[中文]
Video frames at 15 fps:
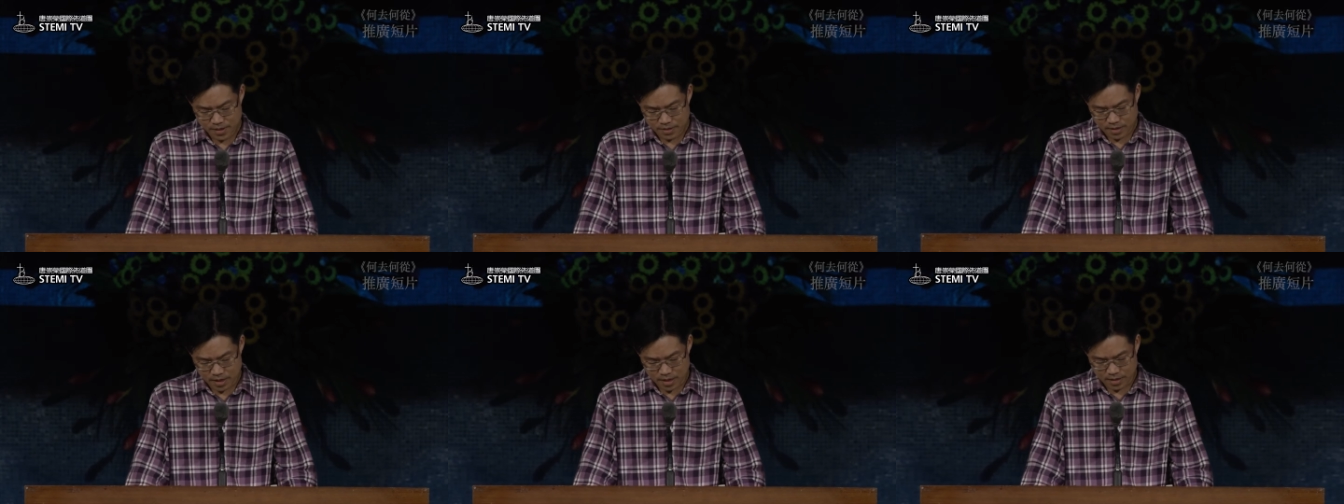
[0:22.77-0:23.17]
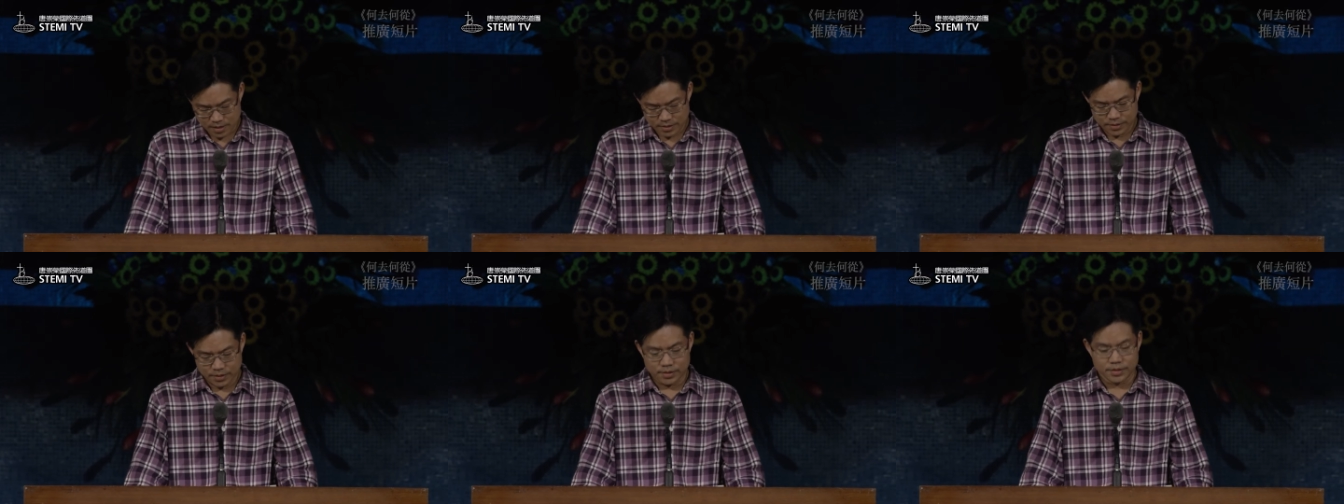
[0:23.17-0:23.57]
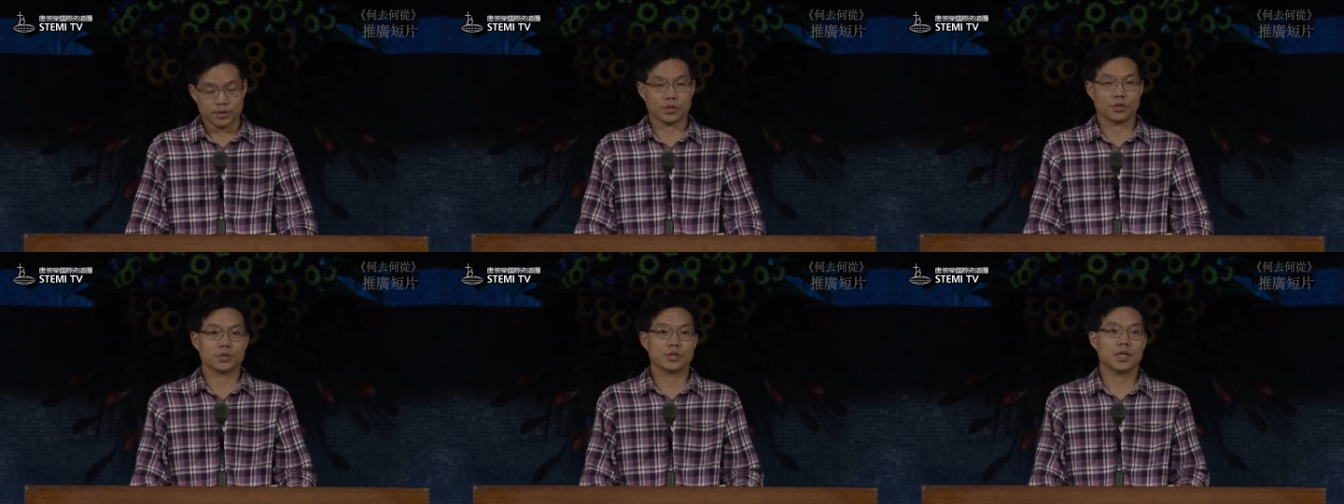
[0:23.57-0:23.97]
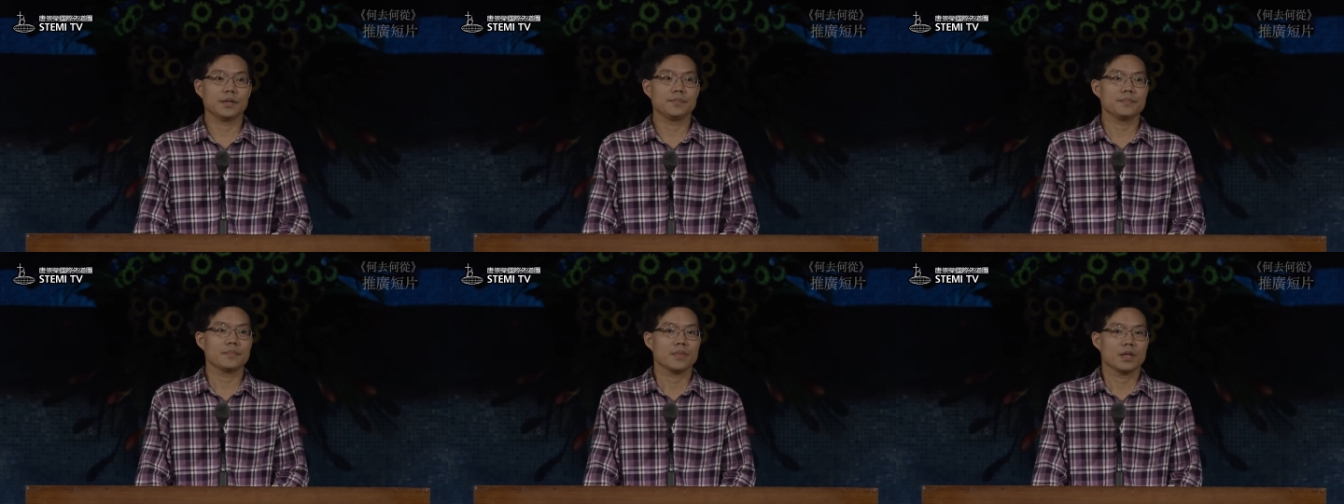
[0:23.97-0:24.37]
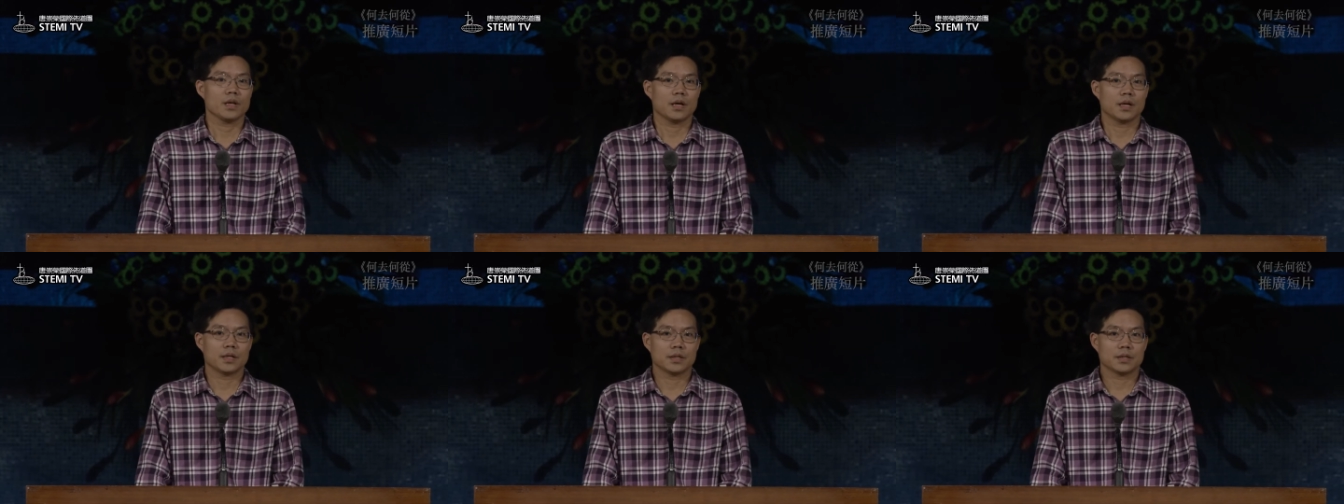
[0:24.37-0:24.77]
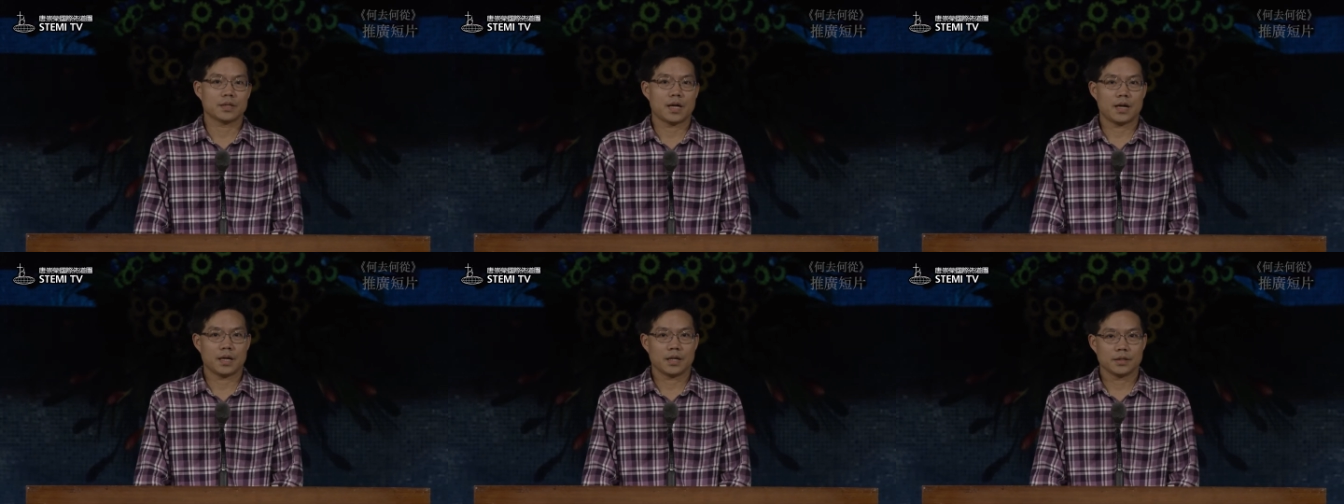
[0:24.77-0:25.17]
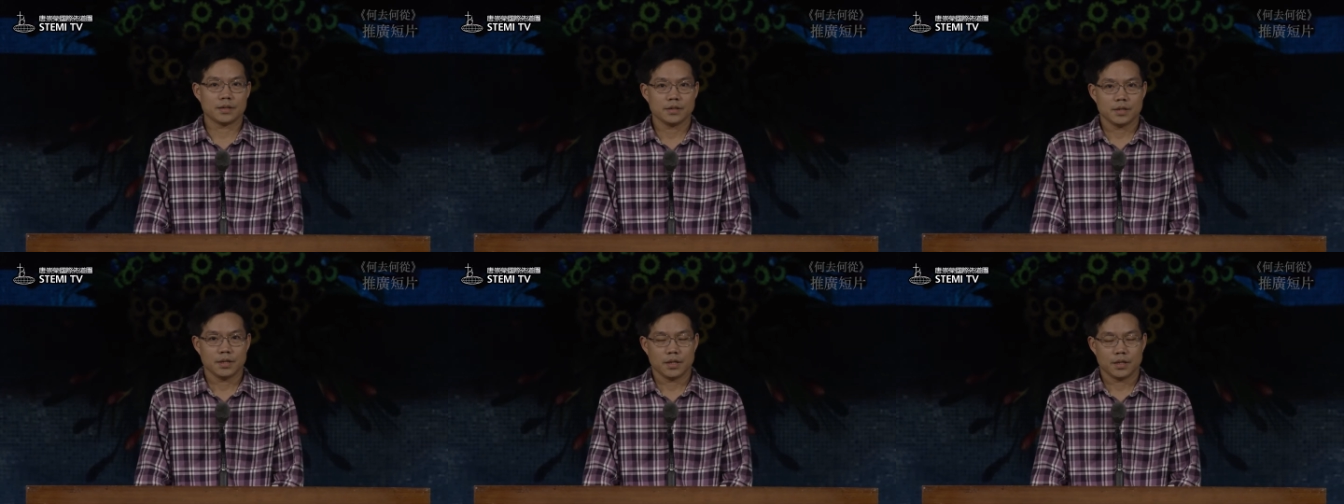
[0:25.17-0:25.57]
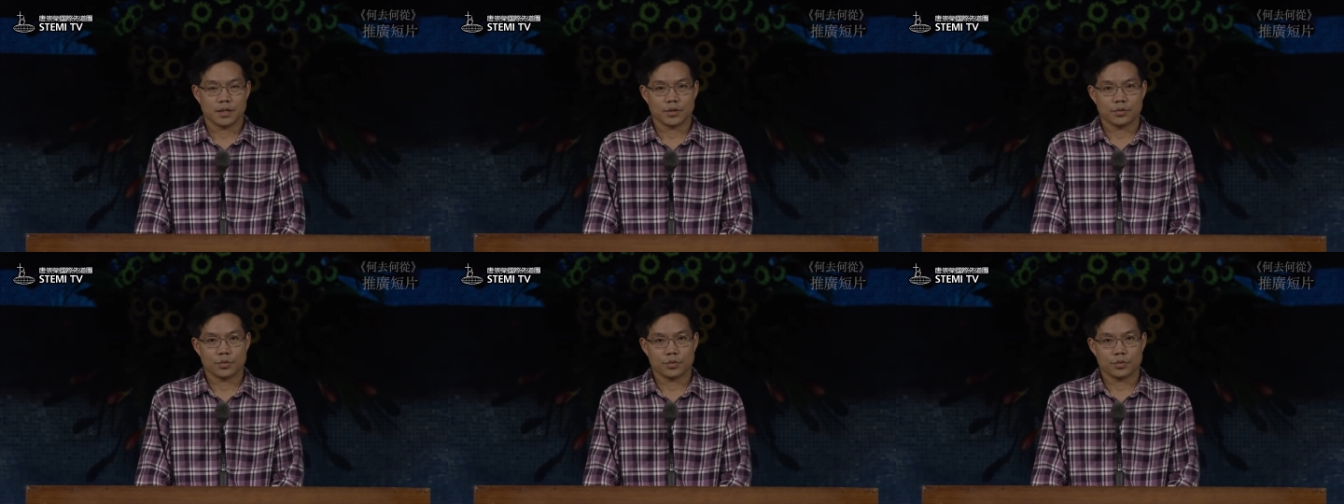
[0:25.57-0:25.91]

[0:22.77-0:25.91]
那呃，首先呃，当然呃，